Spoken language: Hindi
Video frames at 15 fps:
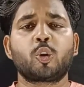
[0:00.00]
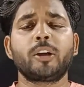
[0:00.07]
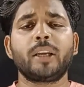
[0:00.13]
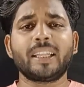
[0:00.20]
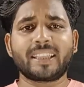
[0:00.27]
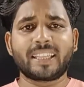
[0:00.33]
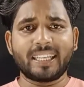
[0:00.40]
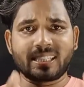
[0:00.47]
तो
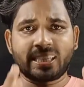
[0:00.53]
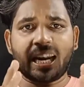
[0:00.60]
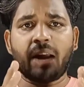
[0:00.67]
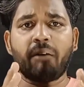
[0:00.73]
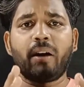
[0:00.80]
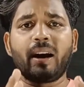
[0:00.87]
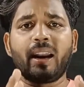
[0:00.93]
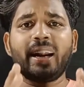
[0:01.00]
ये
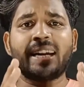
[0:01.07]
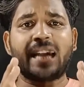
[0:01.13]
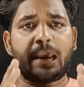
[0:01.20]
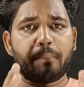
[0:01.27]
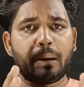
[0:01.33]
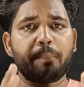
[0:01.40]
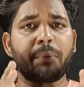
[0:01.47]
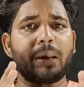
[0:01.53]
तीसरा अवार्ड है
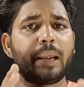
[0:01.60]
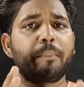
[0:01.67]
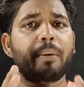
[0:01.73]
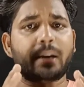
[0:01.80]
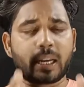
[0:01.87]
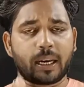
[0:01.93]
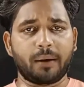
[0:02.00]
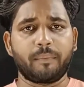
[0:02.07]
डायमंड प्ले
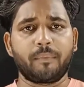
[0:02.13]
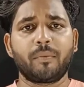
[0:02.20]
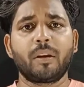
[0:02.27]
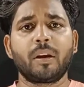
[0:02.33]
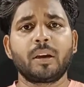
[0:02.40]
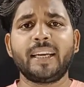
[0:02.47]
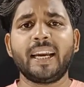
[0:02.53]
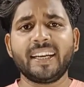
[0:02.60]
बटन
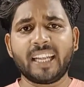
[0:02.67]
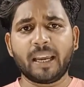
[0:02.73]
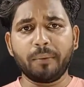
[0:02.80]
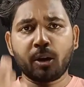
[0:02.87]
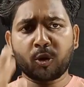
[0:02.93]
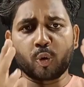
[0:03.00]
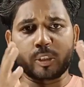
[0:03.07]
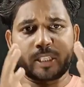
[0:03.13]
ये
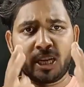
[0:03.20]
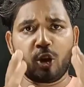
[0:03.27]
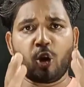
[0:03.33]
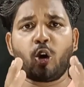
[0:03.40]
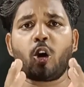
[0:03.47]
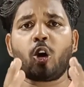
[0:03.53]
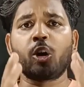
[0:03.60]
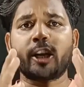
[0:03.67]
इंडिया में कुछ ही
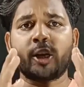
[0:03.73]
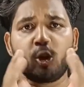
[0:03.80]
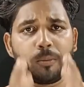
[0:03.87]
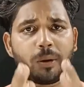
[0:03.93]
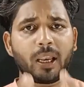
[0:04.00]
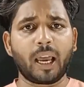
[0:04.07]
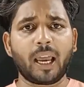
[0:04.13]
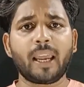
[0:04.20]
लोगों को
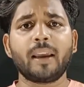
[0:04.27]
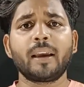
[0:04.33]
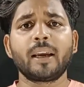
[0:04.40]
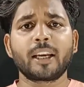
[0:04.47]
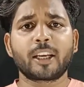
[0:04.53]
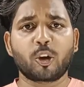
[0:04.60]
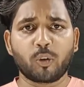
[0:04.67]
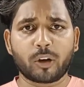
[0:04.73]
क्यों मिला है
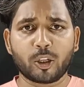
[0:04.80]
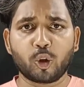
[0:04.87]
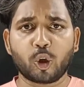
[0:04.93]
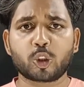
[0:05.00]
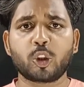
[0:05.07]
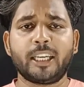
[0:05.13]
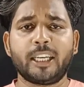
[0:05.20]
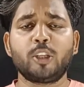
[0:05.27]
क्योंकि
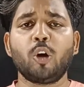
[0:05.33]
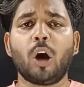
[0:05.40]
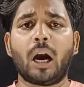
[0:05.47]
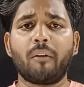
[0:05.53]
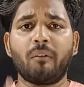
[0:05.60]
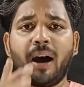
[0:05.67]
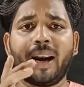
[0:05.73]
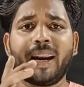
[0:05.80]
दोस्तों ये जो
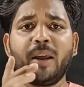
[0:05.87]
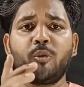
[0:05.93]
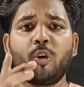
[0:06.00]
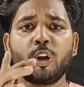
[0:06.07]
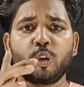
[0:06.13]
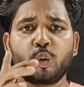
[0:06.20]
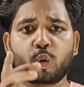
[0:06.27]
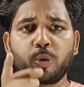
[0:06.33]
अवार्ड है
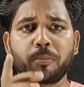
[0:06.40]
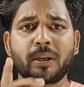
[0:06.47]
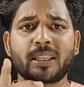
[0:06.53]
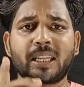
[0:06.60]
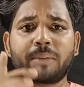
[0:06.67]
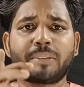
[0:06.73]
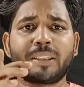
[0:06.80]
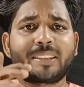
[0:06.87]
वो यूट्यूब
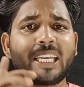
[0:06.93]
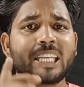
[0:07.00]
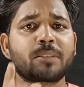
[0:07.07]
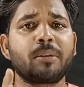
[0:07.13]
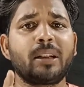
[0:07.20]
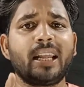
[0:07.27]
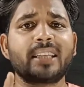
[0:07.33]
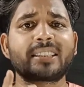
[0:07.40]
की तरफ से
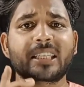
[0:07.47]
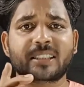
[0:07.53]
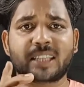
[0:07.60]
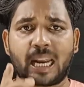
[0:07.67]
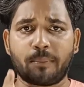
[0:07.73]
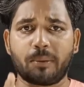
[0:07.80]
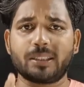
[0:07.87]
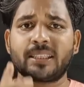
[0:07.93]
10 मिलियन
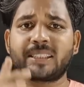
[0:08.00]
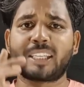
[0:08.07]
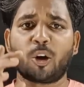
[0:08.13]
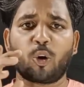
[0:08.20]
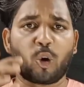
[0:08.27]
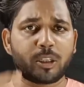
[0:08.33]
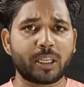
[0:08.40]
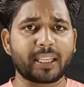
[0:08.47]
सब्सक्राइबर
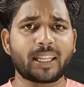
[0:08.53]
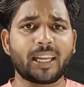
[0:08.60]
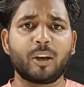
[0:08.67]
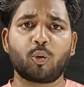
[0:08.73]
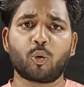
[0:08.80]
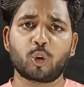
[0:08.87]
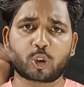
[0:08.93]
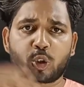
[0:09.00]
जिसके हो जाते
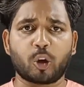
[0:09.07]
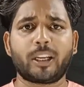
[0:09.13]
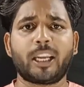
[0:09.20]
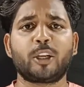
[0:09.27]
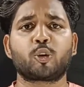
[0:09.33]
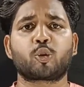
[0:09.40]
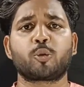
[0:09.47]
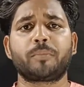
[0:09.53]
हैं उसको
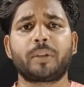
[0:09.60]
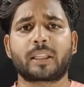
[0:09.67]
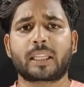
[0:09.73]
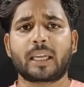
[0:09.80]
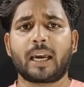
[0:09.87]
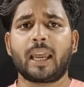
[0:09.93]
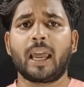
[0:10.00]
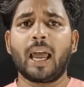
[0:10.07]
ये यूट्यूब
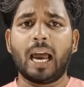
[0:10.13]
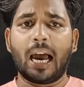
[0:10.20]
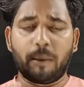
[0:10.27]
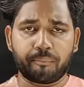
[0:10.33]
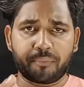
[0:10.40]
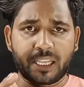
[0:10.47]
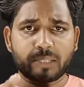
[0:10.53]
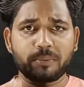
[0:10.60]
देता है
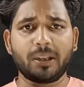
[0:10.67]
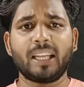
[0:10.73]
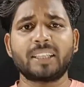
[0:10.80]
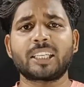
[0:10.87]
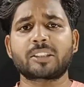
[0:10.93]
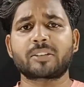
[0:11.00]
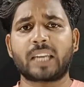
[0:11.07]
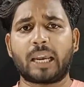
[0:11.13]
अब 10
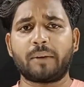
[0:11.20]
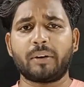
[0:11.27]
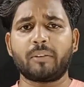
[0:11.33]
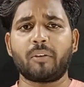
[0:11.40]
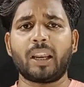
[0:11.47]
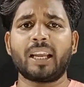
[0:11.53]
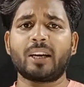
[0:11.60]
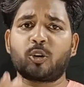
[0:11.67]
मिलियन
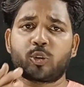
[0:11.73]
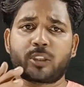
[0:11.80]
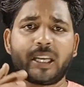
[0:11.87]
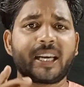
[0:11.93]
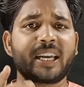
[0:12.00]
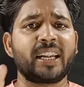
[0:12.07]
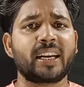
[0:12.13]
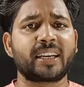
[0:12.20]
सब्सक्राइबर वाले
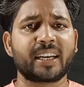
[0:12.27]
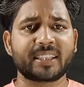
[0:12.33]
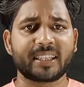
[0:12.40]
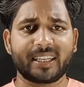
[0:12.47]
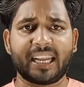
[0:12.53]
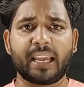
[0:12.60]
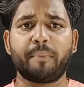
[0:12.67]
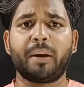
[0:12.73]
कुछ ही
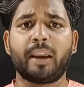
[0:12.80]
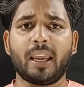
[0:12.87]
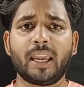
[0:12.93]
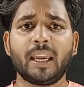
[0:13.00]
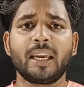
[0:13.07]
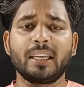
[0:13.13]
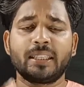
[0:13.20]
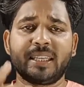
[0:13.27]
क्रिएटर्स इंडिया में
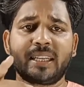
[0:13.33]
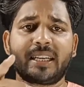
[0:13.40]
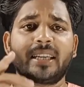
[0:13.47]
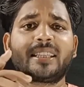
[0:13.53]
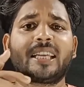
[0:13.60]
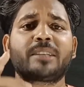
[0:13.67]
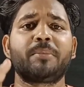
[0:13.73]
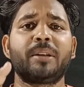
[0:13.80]
हैं
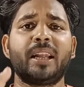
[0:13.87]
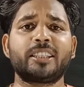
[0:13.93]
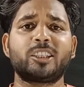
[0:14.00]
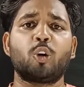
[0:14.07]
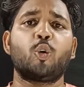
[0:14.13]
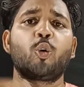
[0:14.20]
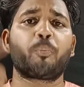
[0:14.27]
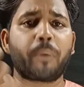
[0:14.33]
जिनके 10
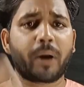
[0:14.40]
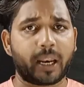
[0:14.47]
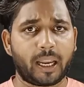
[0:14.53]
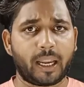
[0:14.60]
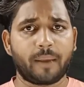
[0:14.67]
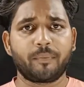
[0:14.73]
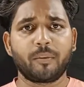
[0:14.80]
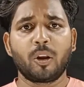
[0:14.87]
मिलियन से ऊपर
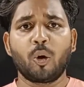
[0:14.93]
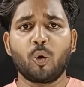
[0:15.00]
हैं